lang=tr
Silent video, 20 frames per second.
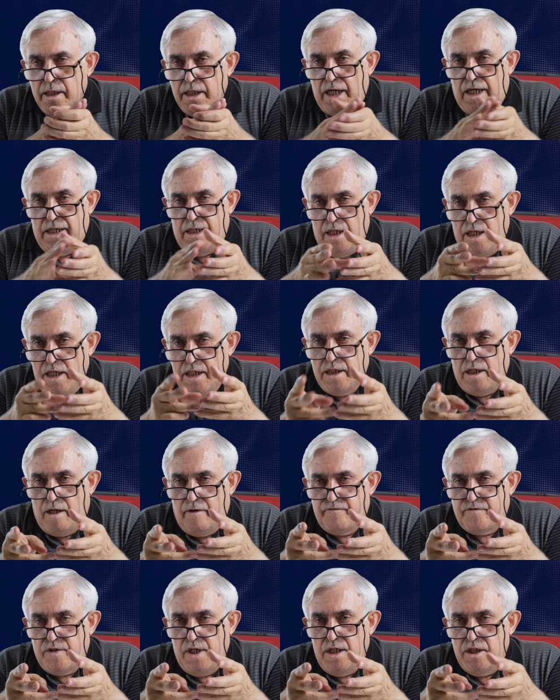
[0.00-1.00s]
Yani her
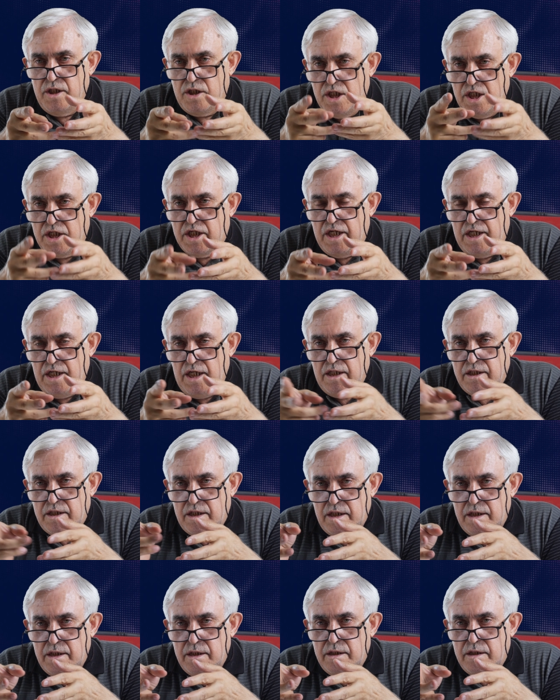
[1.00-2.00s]
hafta iki kere
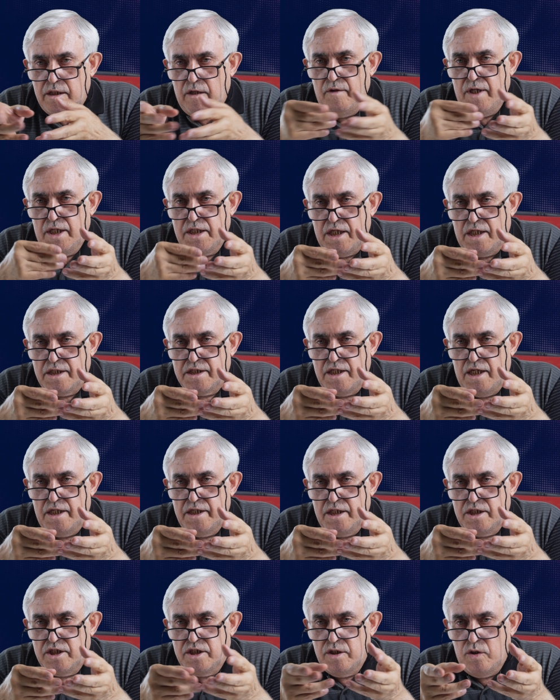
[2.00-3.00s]
devlet
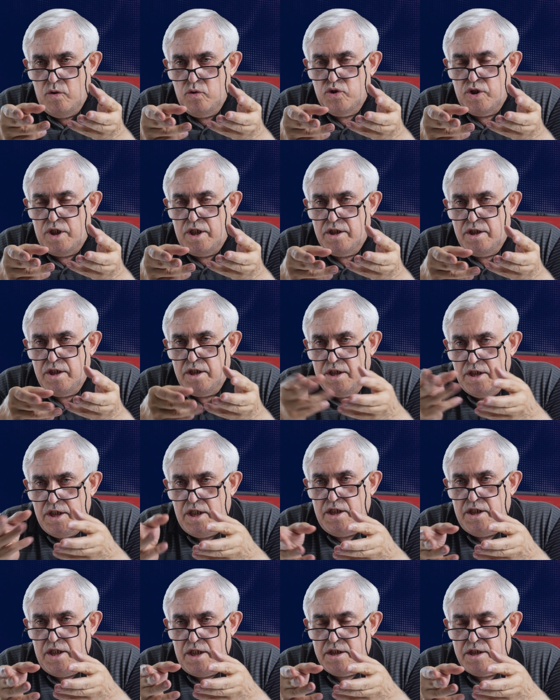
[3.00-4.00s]
hastanesinde ücretsiz
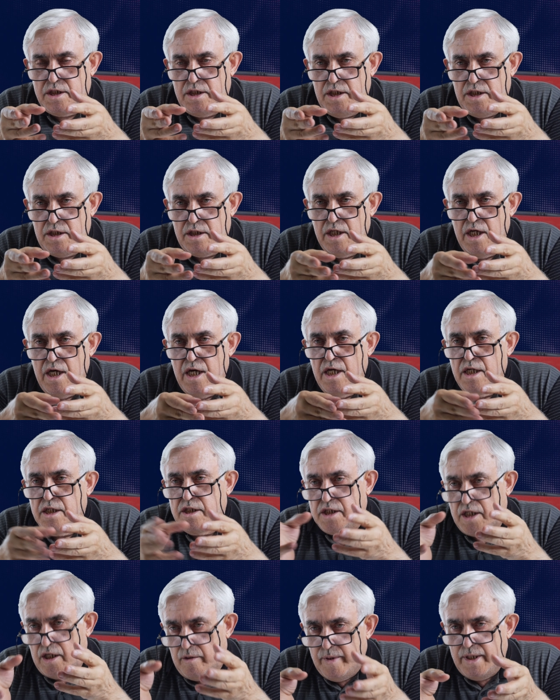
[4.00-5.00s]
gideceksiniz,
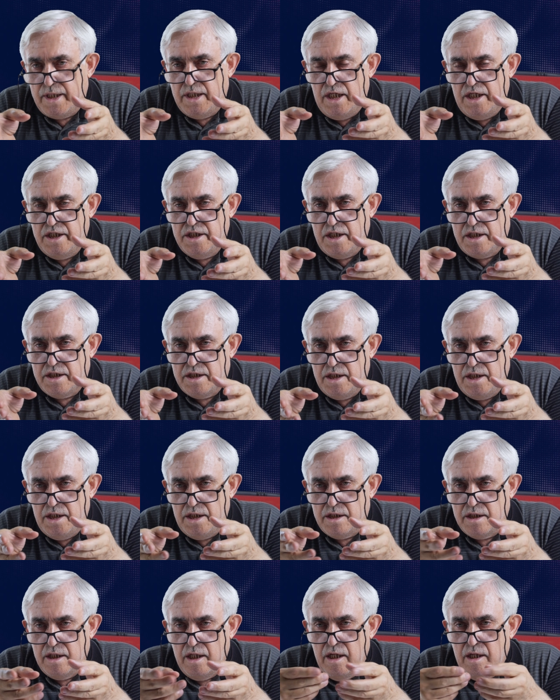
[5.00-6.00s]
sıra
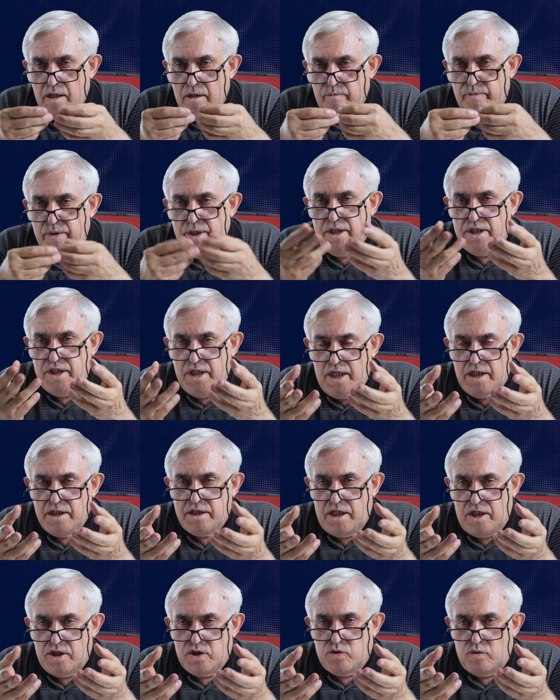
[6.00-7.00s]
bekleyeceksiniz, PCR
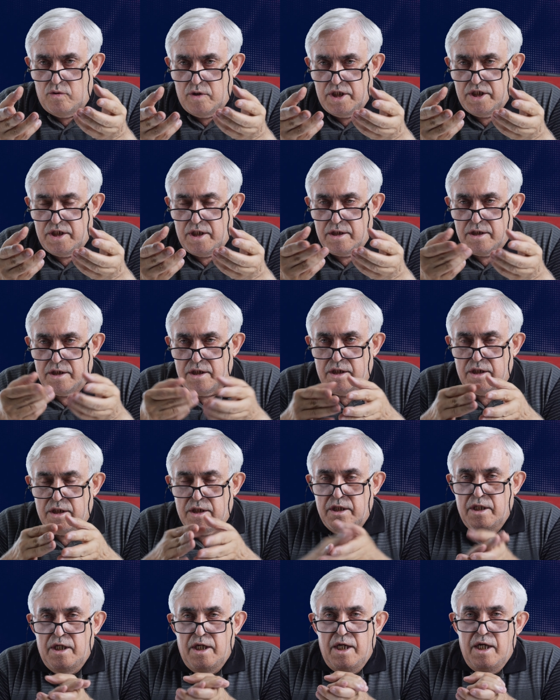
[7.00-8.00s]
testi olacaksınız.
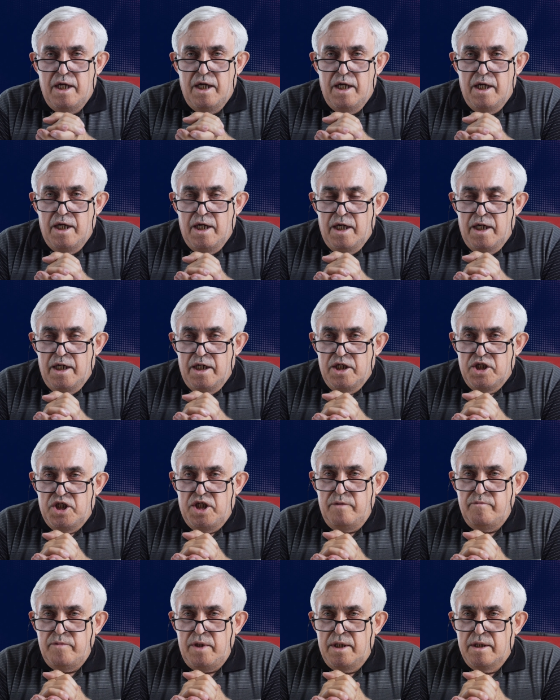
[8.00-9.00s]

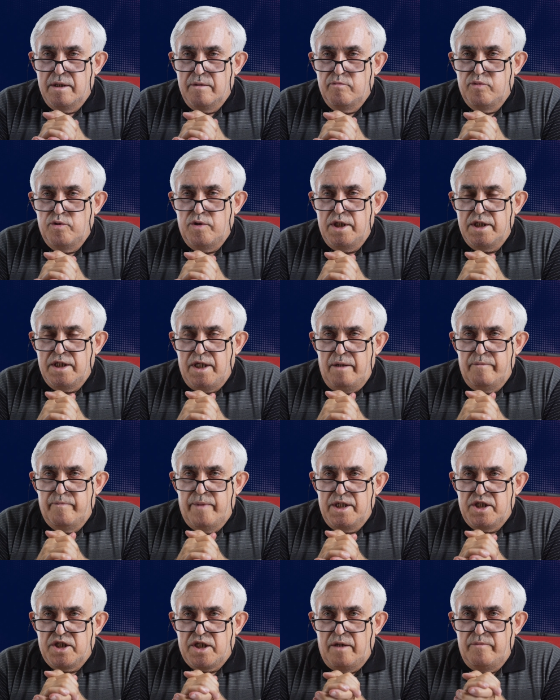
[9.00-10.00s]
Şimdi burada
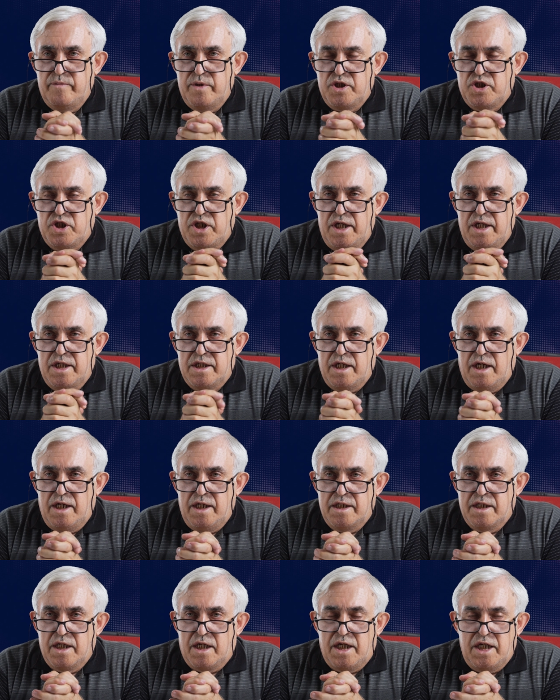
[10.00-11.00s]
başka bir şeye
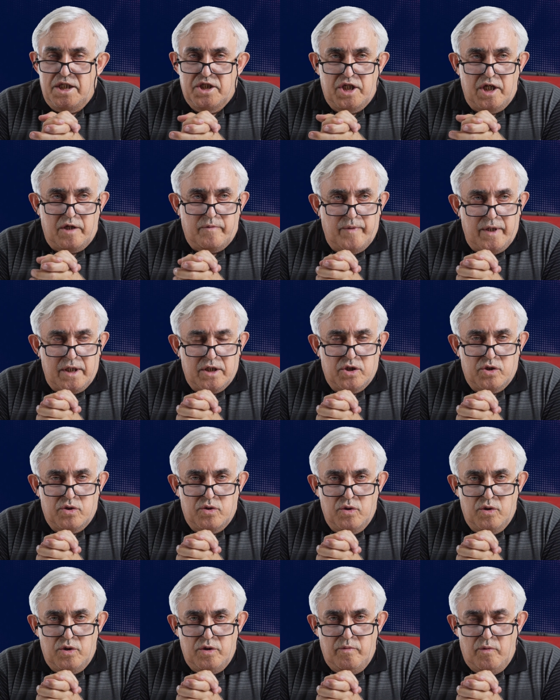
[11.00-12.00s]
daha dikkat çekmek
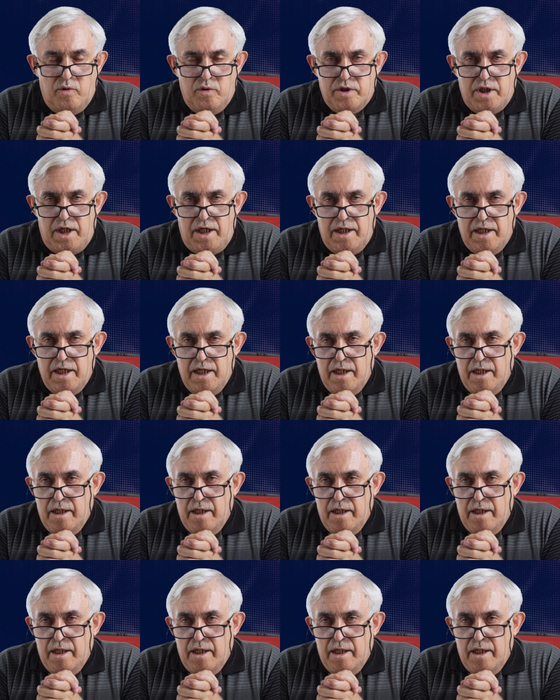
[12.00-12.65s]
istiyorum. O da